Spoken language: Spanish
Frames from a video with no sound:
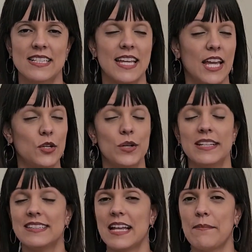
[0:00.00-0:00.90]
que no
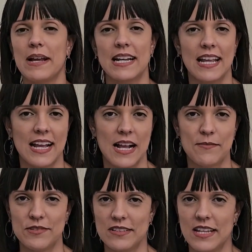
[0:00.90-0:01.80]
está mal que
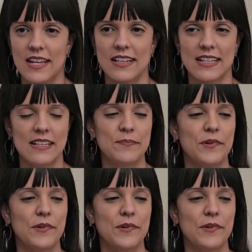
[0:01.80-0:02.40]
hagamos dietas,